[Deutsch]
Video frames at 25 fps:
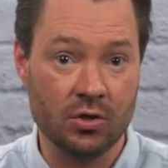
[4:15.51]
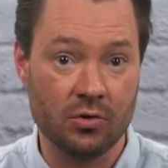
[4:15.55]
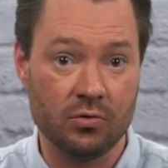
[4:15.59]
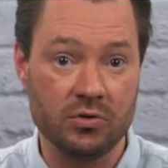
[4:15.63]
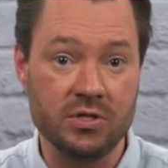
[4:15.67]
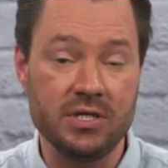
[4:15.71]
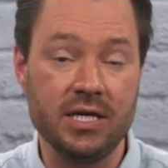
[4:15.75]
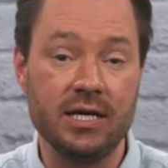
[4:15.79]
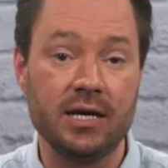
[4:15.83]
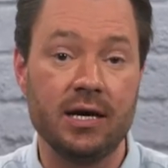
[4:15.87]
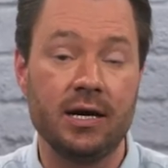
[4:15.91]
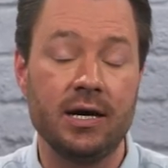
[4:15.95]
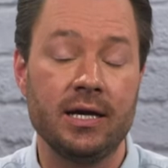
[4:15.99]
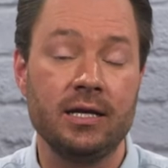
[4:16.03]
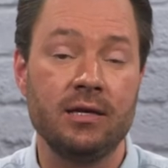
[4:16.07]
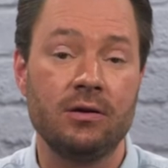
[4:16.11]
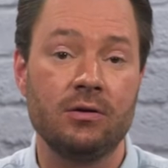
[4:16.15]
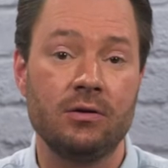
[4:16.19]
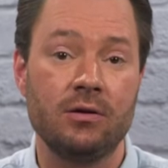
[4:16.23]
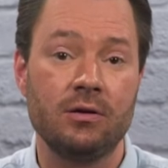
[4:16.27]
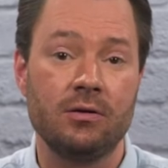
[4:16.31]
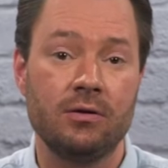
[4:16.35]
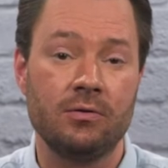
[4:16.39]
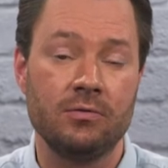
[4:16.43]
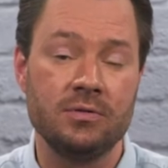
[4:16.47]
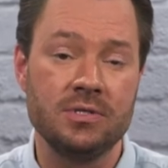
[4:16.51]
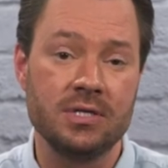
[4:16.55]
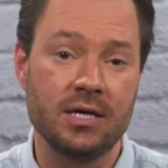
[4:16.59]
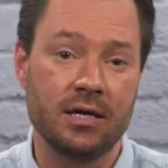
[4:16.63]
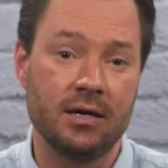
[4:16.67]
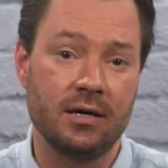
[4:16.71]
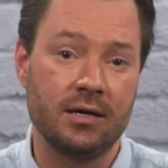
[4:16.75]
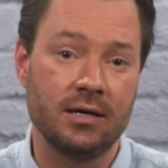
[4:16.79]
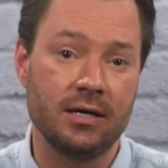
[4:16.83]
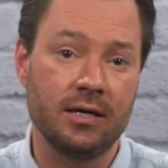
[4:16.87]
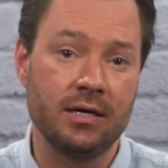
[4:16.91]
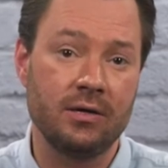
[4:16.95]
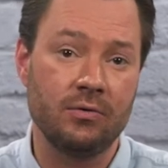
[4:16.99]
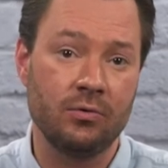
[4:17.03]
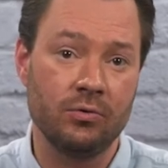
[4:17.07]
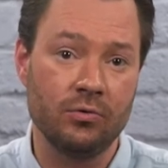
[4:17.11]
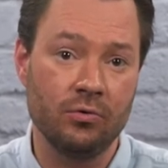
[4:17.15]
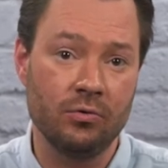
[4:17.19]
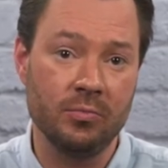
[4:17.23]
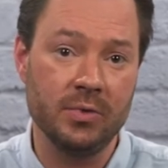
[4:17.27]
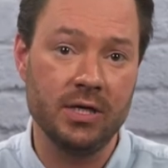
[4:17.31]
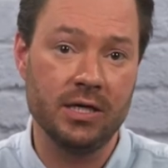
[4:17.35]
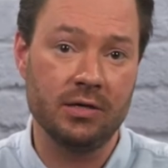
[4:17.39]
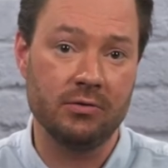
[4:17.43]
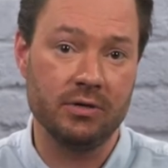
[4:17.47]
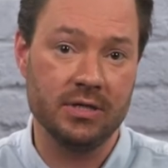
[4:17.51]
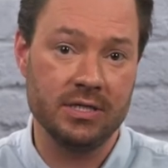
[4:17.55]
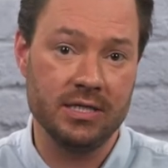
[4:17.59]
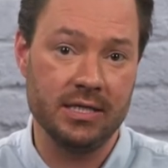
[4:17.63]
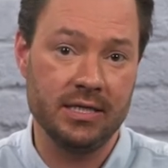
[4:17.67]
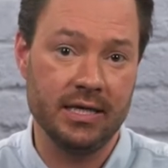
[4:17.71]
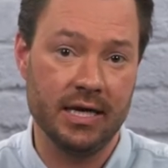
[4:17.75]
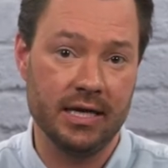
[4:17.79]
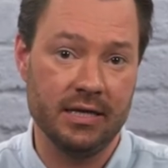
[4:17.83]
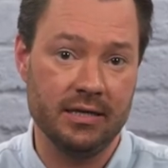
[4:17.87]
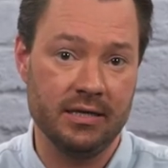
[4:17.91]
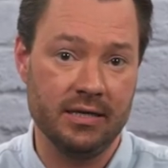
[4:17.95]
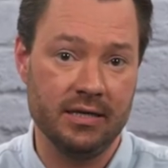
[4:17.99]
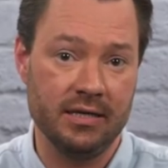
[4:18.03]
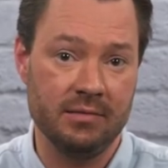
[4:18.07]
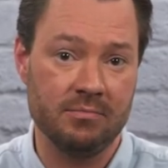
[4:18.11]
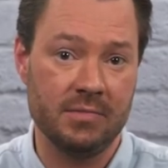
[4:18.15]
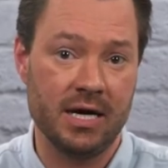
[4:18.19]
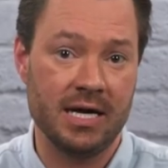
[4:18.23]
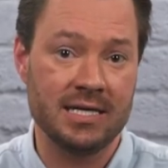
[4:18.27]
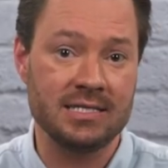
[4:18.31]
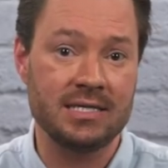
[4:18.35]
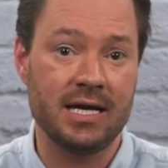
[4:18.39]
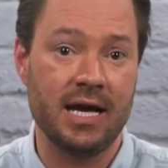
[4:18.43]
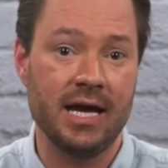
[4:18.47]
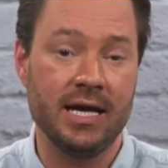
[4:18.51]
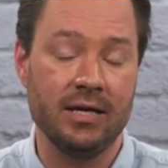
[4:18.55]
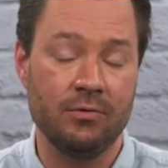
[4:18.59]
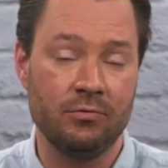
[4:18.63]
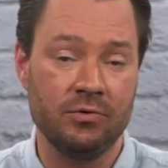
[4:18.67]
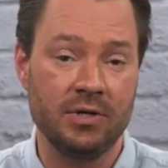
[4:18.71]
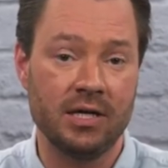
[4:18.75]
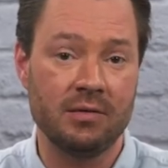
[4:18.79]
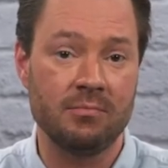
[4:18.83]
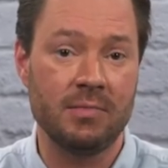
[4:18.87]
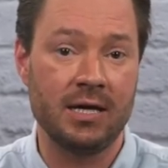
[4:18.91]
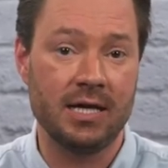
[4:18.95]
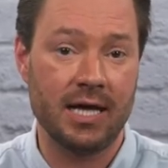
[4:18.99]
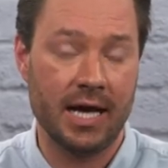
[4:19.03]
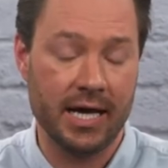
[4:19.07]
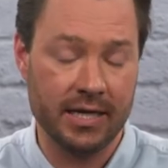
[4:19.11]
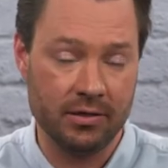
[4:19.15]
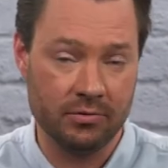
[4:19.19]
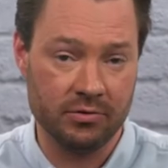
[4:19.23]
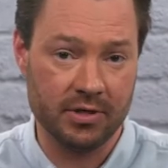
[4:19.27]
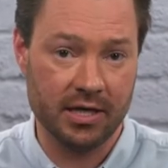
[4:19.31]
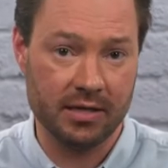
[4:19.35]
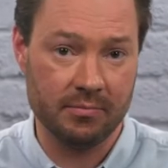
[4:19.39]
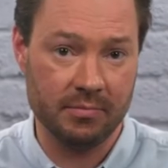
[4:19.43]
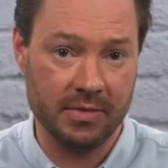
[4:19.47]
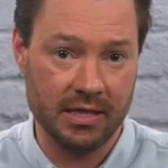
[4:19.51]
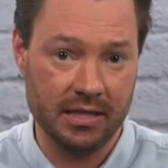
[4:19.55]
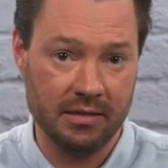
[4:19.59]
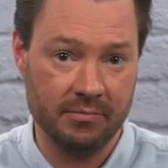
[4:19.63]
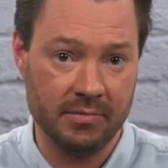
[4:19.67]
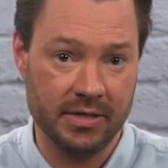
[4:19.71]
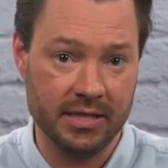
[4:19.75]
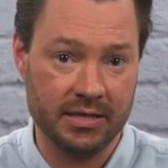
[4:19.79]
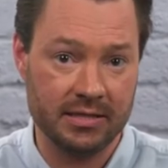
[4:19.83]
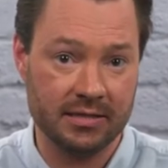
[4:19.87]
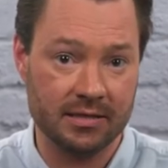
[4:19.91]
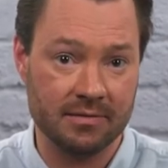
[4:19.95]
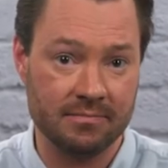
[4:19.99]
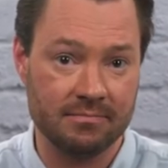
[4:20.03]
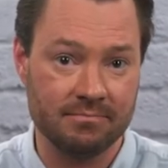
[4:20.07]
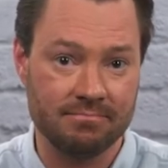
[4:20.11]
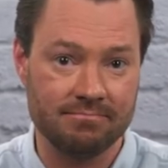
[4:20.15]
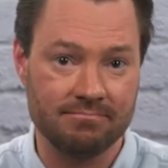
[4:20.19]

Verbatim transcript: und je einer unserer Economico-Etiketten in dem Maß 100x100 mm.